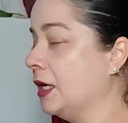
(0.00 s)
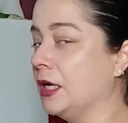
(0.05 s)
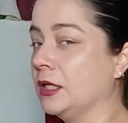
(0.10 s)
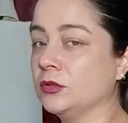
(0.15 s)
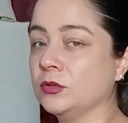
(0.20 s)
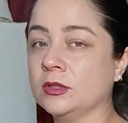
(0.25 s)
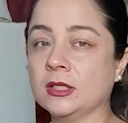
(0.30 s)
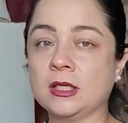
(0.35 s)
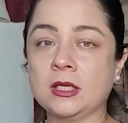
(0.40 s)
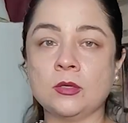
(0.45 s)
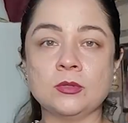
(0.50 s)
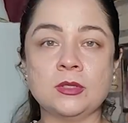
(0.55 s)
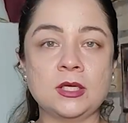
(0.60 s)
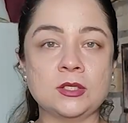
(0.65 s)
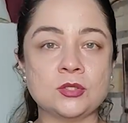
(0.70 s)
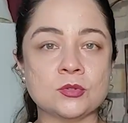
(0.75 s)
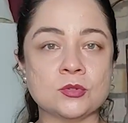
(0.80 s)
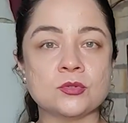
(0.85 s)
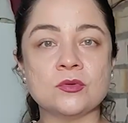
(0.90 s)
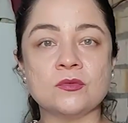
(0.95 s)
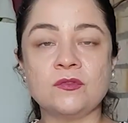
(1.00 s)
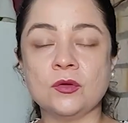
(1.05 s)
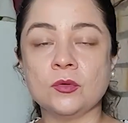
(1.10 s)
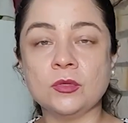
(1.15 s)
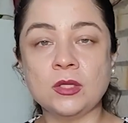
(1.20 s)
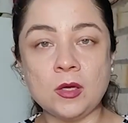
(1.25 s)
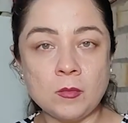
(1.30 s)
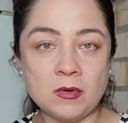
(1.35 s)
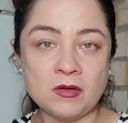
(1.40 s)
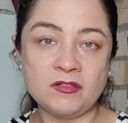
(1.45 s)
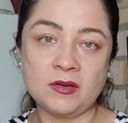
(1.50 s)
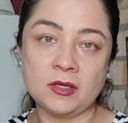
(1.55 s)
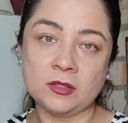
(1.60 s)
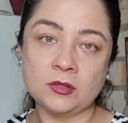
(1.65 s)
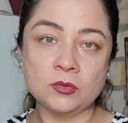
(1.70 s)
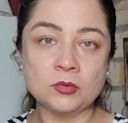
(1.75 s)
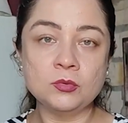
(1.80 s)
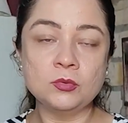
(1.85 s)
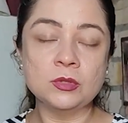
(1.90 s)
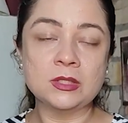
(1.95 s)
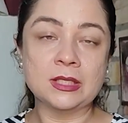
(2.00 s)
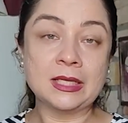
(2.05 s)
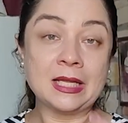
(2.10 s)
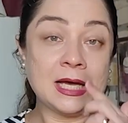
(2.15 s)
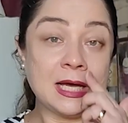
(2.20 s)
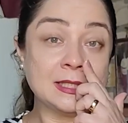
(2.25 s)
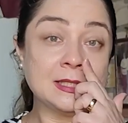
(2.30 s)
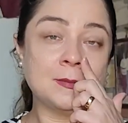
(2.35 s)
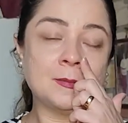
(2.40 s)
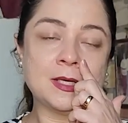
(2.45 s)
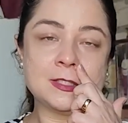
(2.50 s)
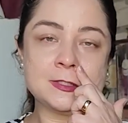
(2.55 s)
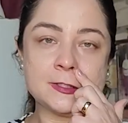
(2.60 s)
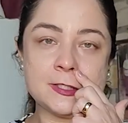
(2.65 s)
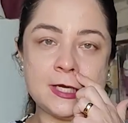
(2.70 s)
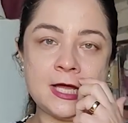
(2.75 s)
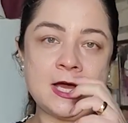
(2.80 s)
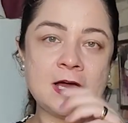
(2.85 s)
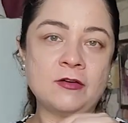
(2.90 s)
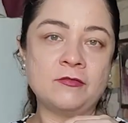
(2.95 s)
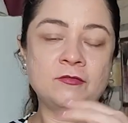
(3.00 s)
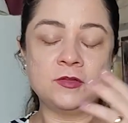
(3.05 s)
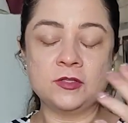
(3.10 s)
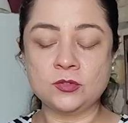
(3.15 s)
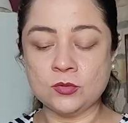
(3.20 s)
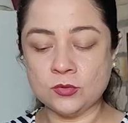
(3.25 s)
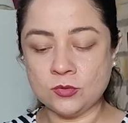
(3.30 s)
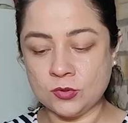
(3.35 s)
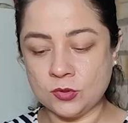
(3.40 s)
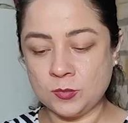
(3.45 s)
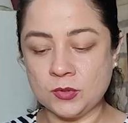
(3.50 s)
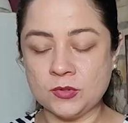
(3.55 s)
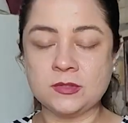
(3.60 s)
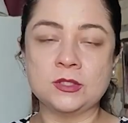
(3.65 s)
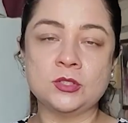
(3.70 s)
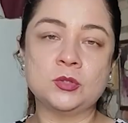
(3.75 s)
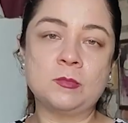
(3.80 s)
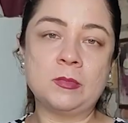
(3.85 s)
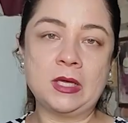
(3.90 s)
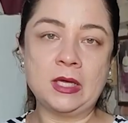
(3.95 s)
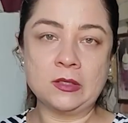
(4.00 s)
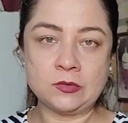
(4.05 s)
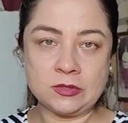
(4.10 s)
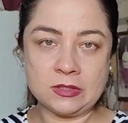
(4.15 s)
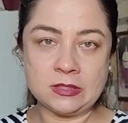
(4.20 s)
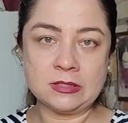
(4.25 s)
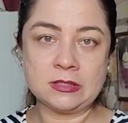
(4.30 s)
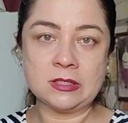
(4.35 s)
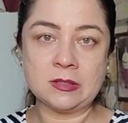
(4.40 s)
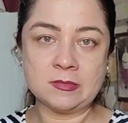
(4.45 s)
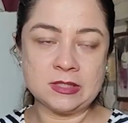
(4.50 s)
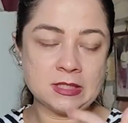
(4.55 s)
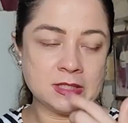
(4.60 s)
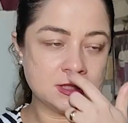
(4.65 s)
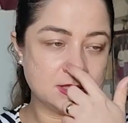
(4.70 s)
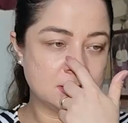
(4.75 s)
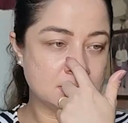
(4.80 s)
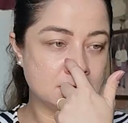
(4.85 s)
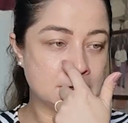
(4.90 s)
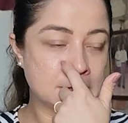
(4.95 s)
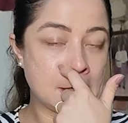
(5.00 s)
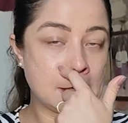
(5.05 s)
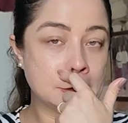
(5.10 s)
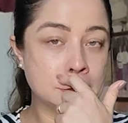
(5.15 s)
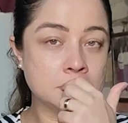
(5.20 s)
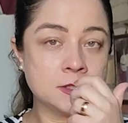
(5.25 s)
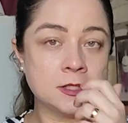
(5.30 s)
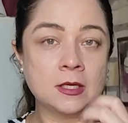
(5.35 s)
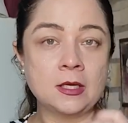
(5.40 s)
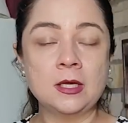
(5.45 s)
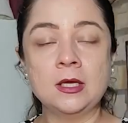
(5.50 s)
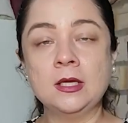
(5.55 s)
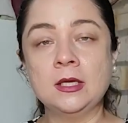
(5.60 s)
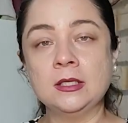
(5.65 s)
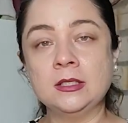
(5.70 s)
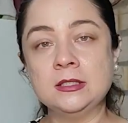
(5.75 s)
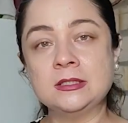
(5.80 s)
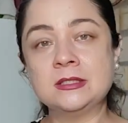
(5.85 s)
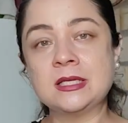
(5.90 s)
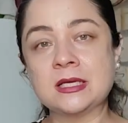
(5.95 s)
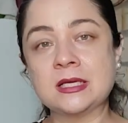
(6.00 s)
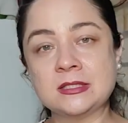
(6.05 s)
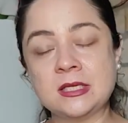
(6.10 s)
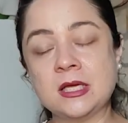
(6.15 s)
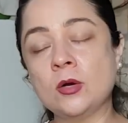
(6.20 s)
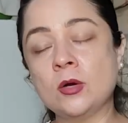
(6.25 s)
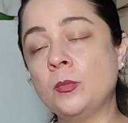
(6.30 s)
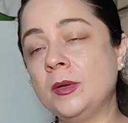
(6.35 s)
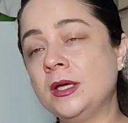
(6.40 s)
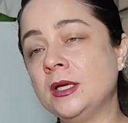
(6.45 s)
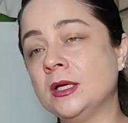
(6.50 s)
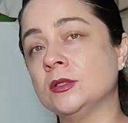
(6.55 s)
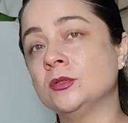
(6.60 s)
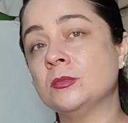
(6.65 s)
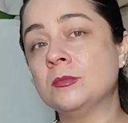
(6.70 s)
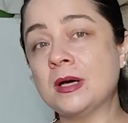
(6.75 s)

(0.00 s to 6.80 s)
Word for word: a dona Claudete não sofreu nenhuma fratura, nada mais grave, fez todos os procedimentos e exames necessários e está se recuperando.